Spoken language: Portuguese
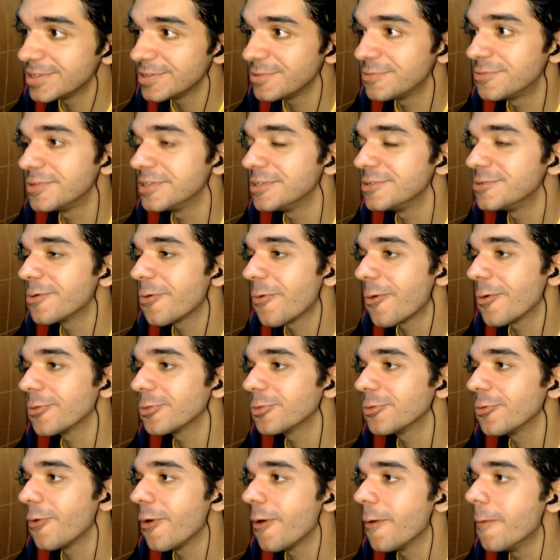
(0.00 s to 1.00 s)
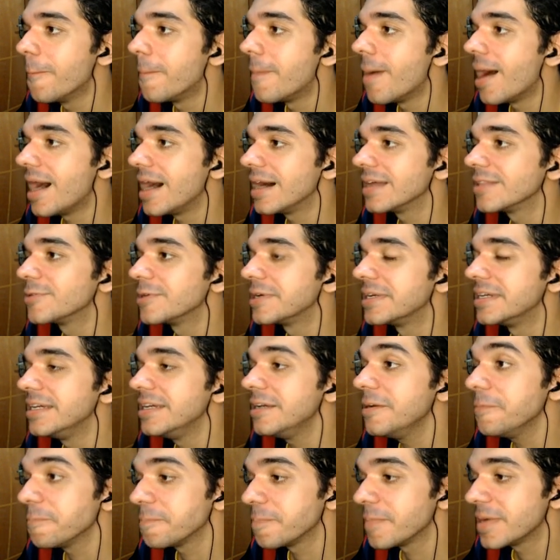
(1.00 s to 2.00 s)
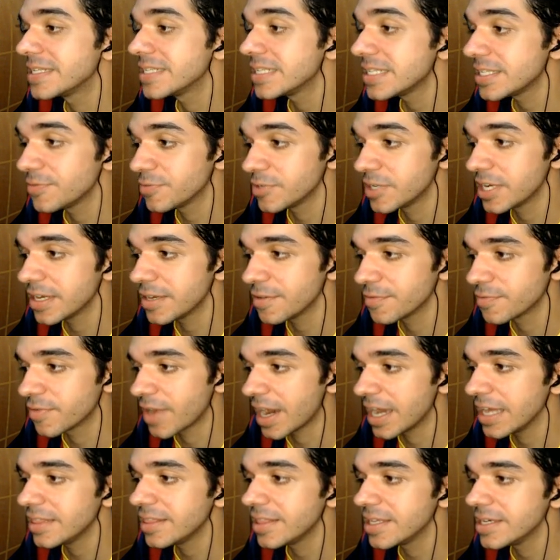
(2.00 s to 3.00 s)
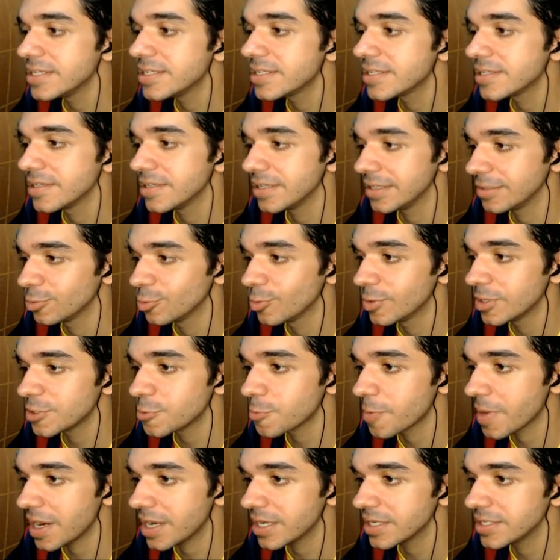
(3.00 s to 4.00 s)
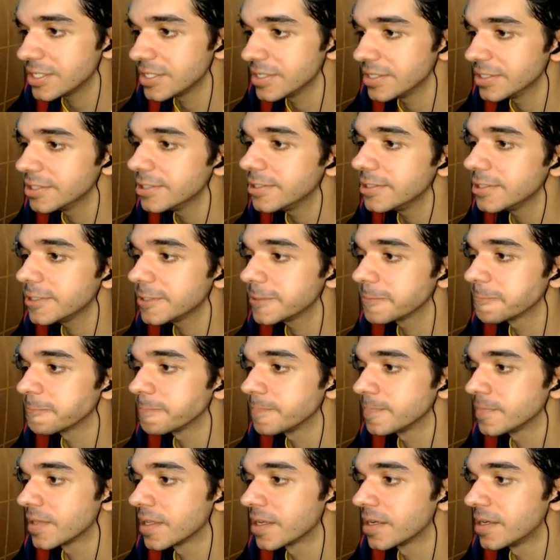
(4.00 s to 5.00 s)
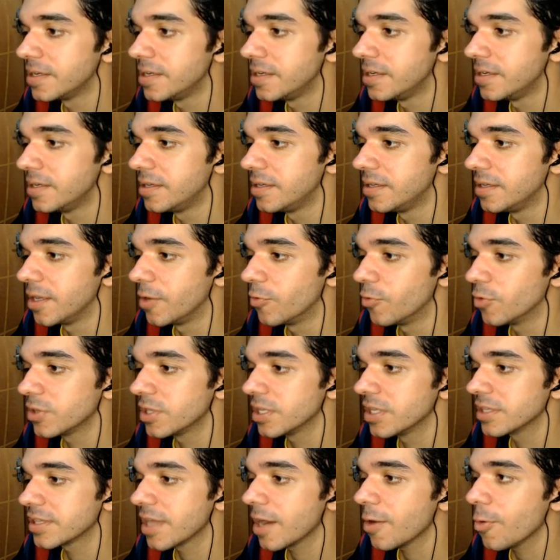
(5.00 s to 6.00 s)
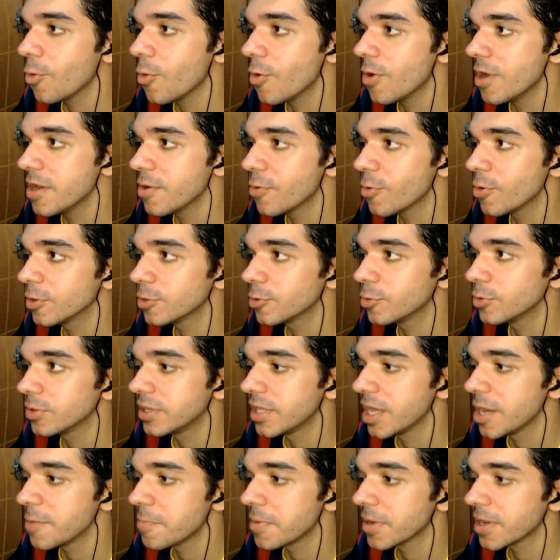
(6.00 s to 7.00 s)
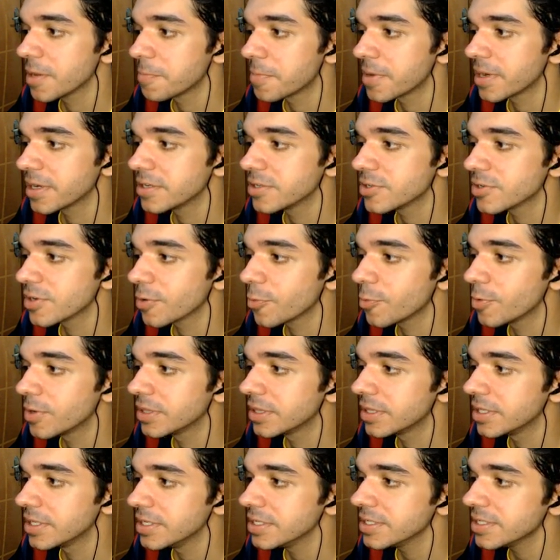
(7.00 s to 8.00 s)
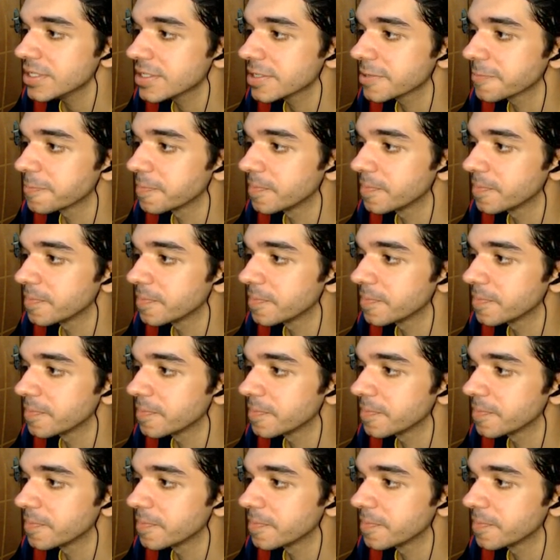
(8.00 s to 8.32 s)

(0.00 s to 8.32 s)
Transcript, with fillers: vídeo conturbado aí, mas esse vídeo aqui vai ter sim duas partidas. Eu vou tentar correr contra o tempo aqui para que isso aconteça.